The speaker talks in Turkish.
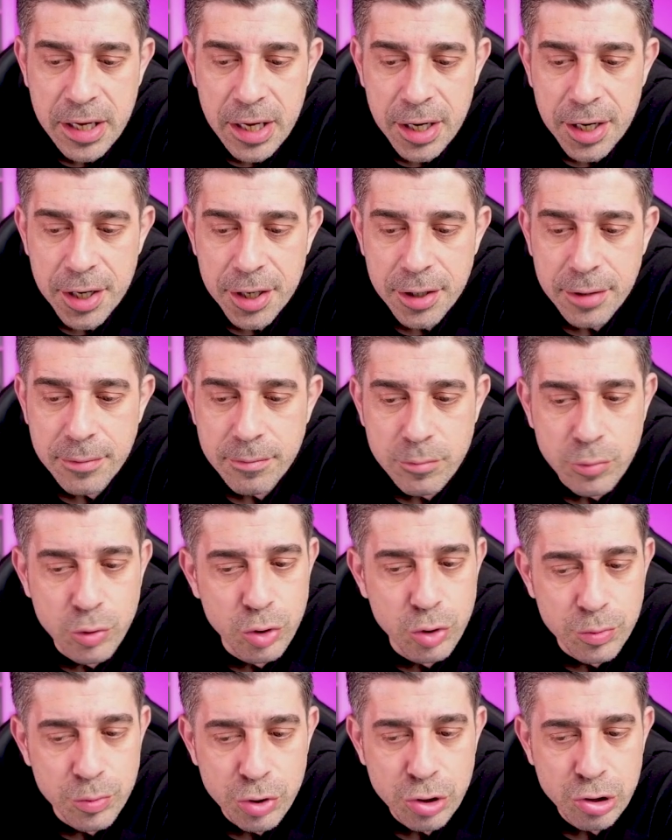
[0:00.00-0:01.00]
kenarı
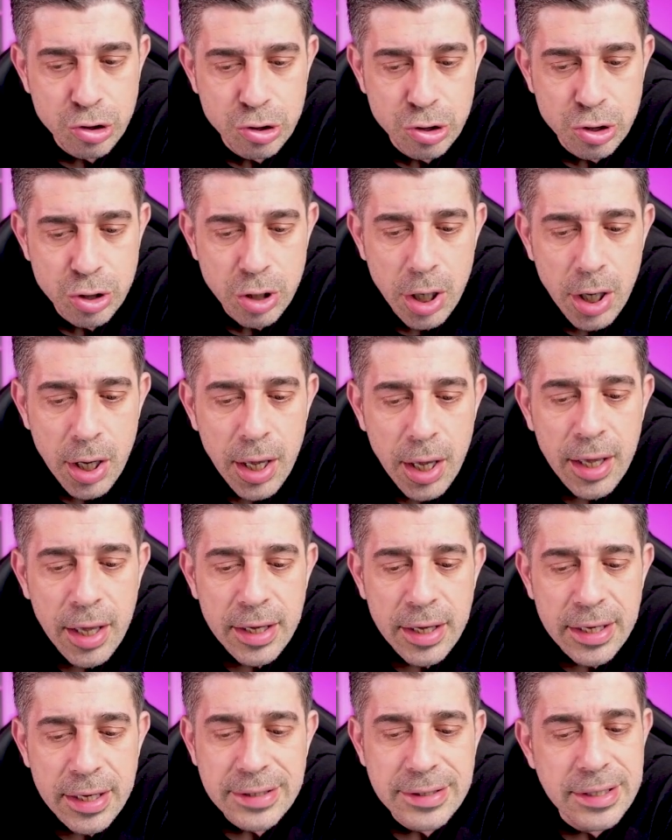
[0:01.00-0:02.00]
buymuş.
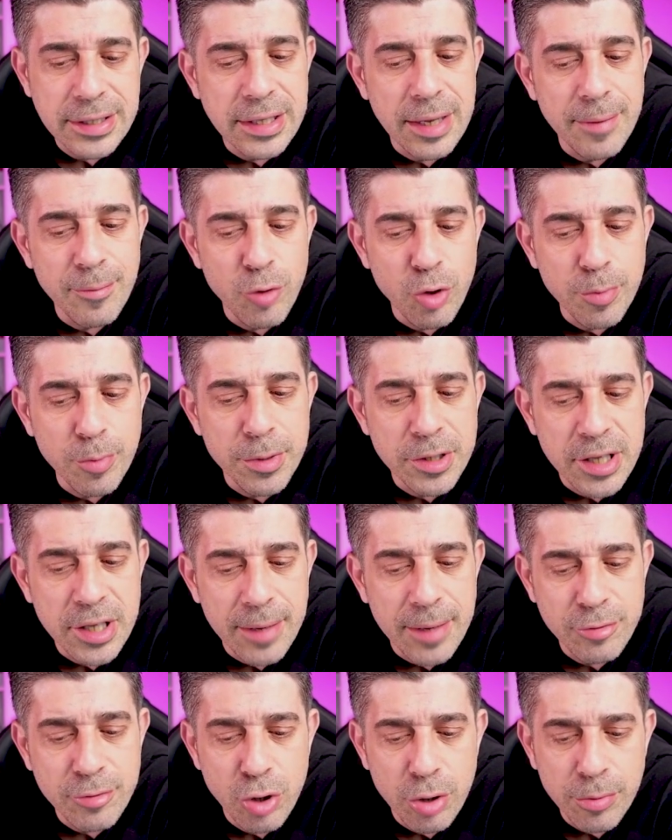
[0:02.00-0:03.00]
X2'den büyük bir
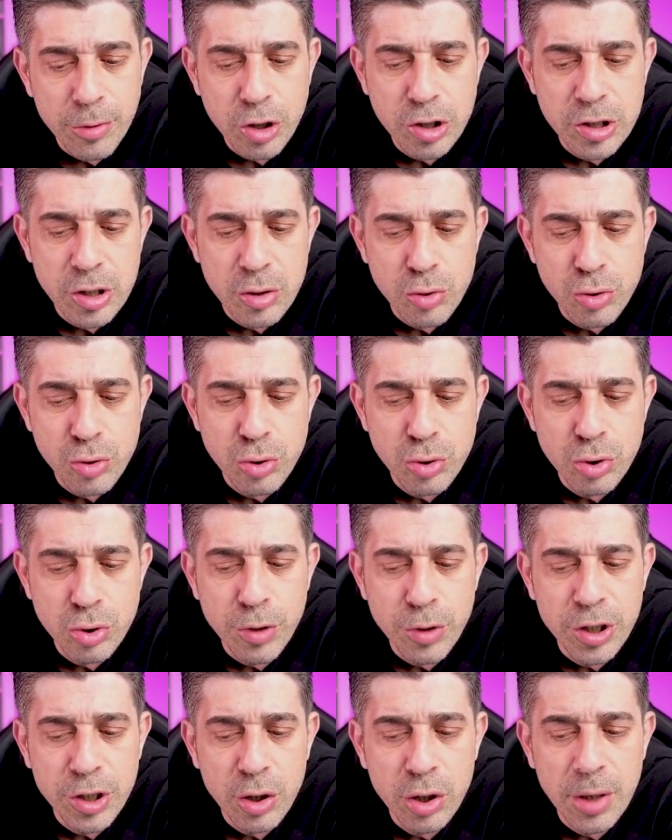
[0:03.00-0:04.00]
tam sayı olmak üzere uzunluğu
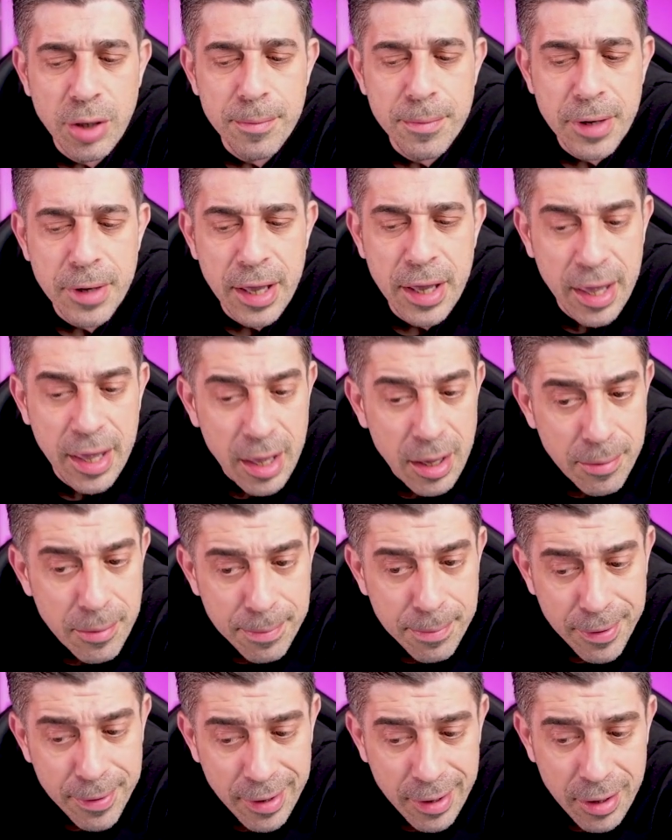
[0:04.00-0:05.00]
bu kadar olan BE
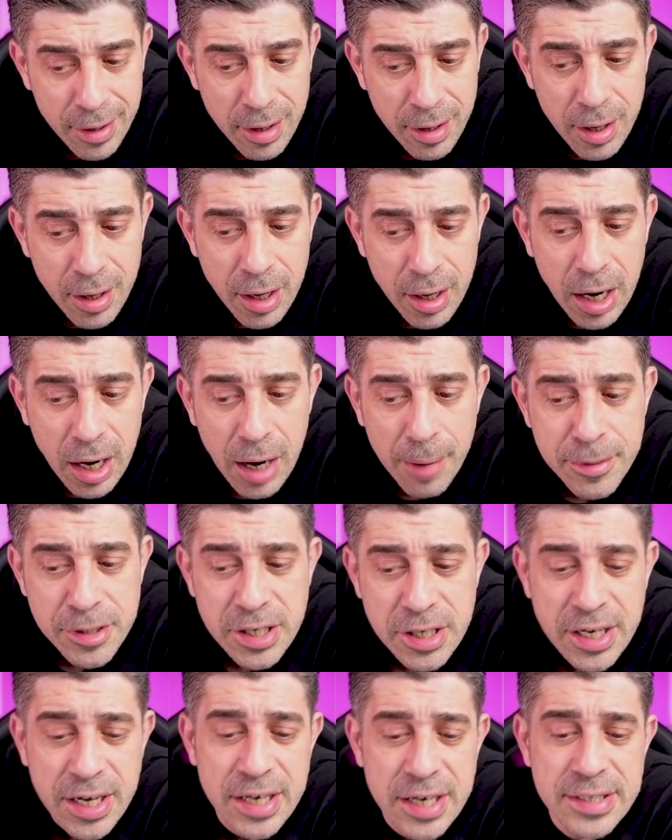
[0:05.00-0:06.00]
ipi
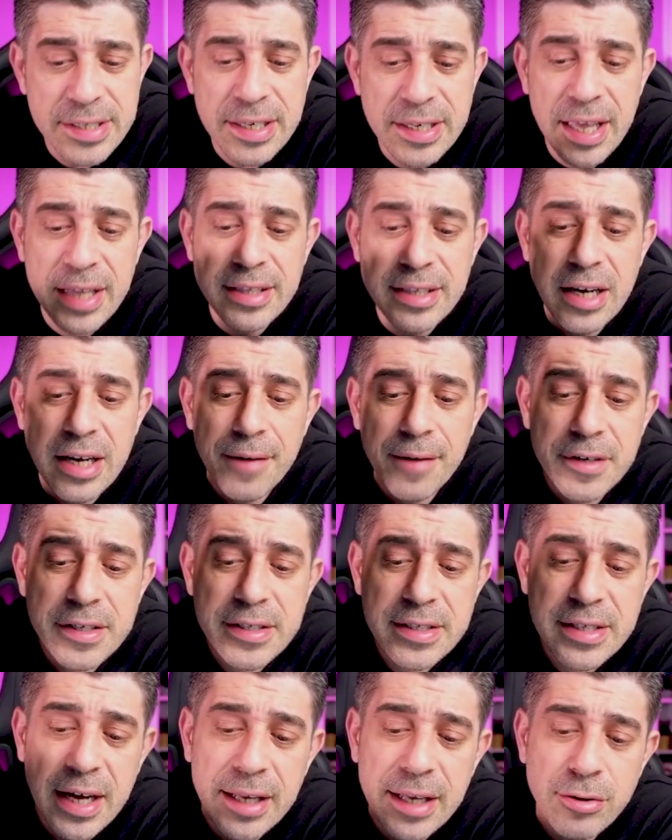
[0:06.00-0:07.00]
ABC karesinin
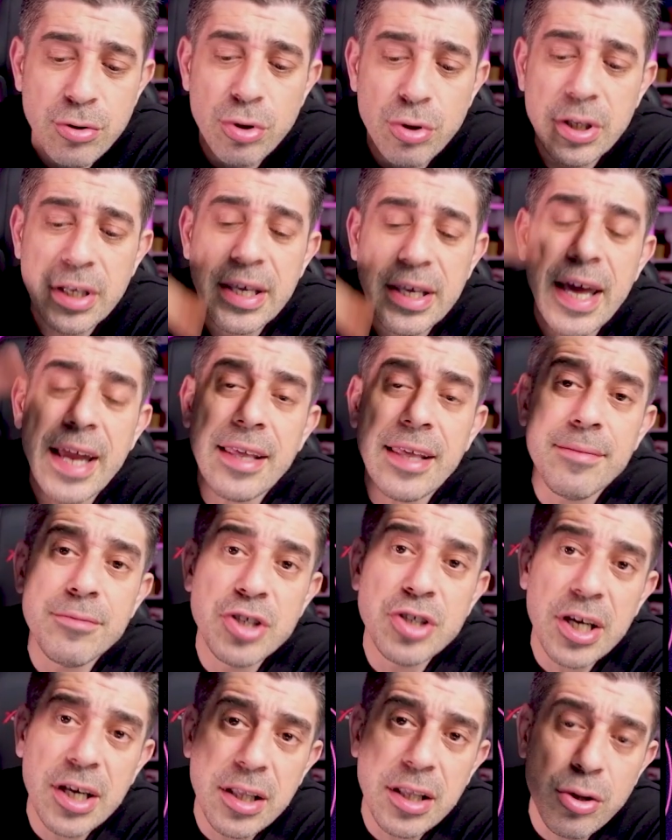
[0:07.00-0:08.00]
etrafını saat yönünde gergin
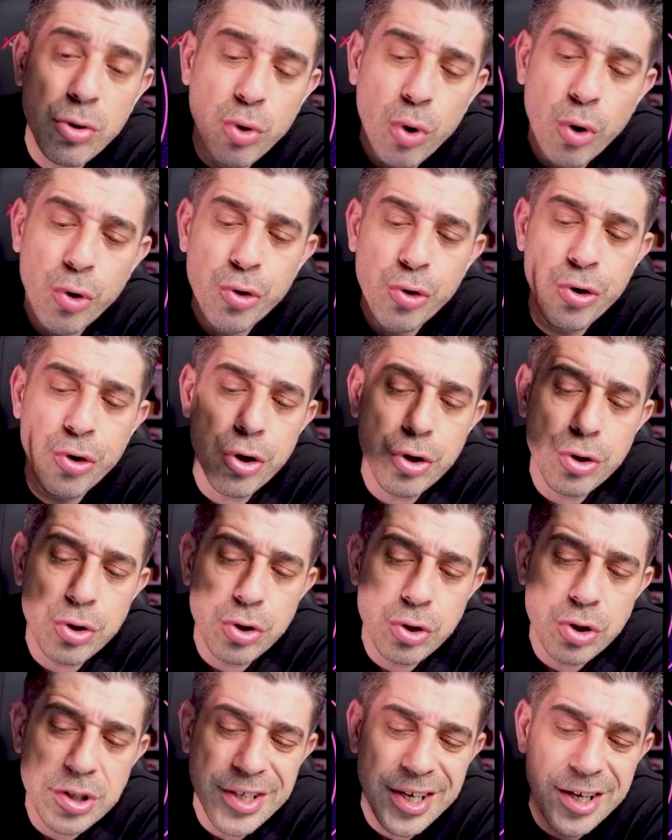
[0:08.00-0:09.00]
bir şekilde döndürüyor,
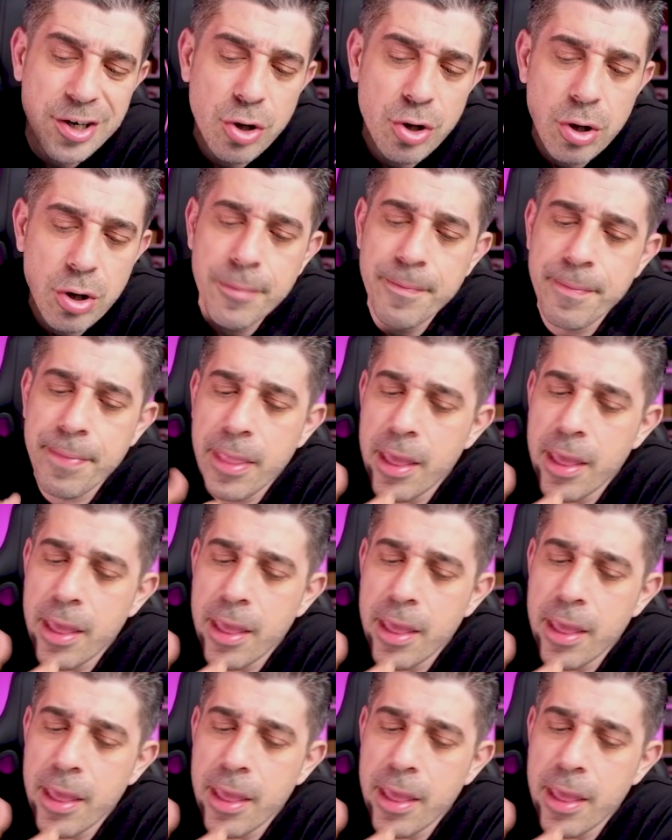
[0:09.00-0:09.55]
sarıyor.